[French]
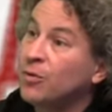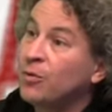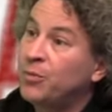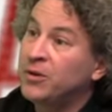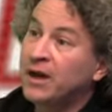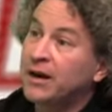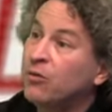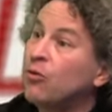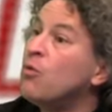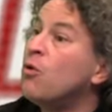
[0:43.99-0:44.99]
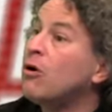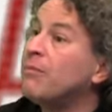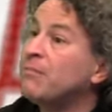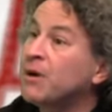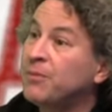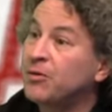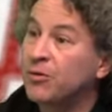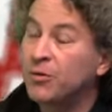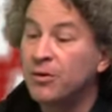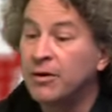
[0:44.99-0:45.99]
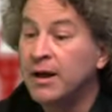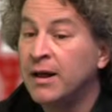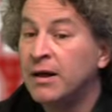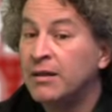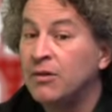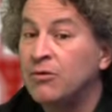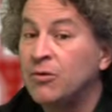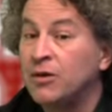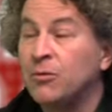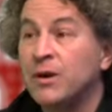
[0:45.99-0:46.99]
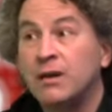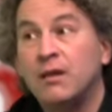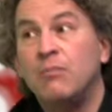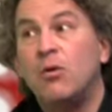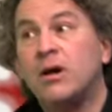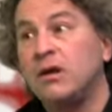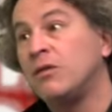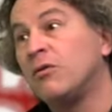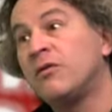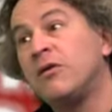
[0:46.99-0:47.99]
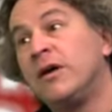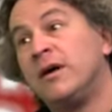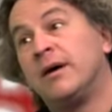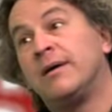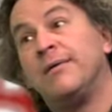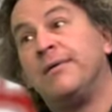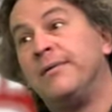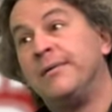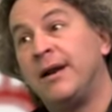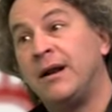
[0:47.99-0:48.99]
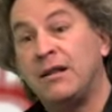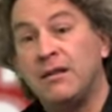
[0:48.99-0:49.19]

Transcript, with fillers: On peut dire quelques mots quand même, hein, parce que c'est une situation qui est extrêmement inquiétante. Hein. Euh,